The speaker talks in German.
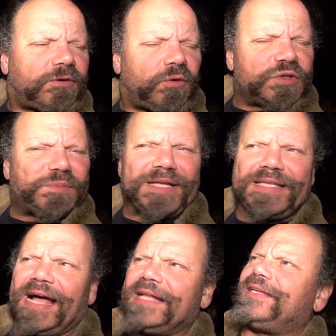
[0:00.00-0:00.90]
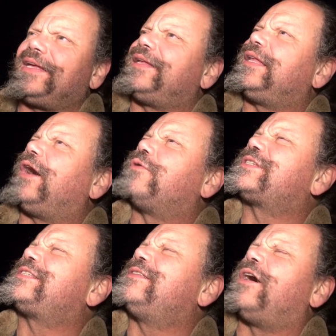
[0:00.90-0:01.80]
Großbritannien,
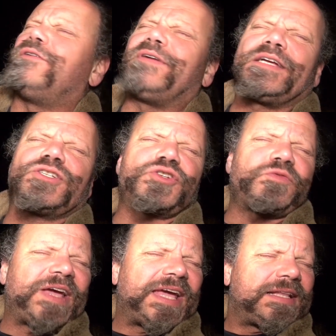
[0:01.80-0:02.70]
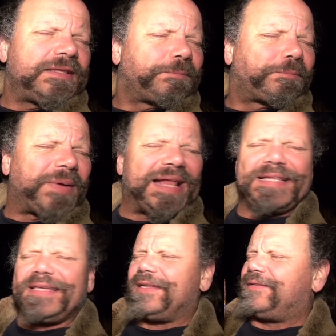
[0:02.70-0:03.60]
aus Norwegen, Schweden,
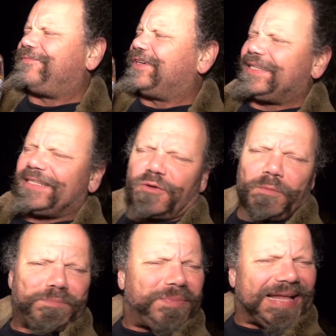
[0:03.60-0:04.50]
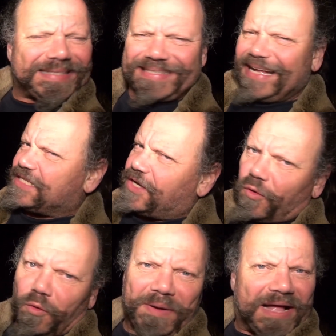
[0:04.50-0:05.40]
Belgien, wirklich komplett ganz
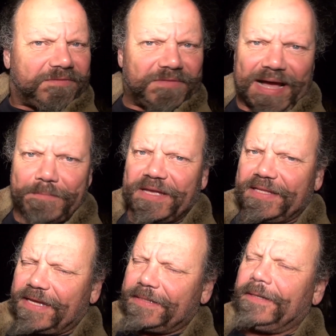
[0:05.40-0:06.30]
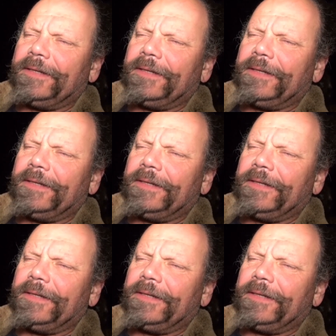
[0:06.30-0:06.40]
Europa hatten wir abgedeckt.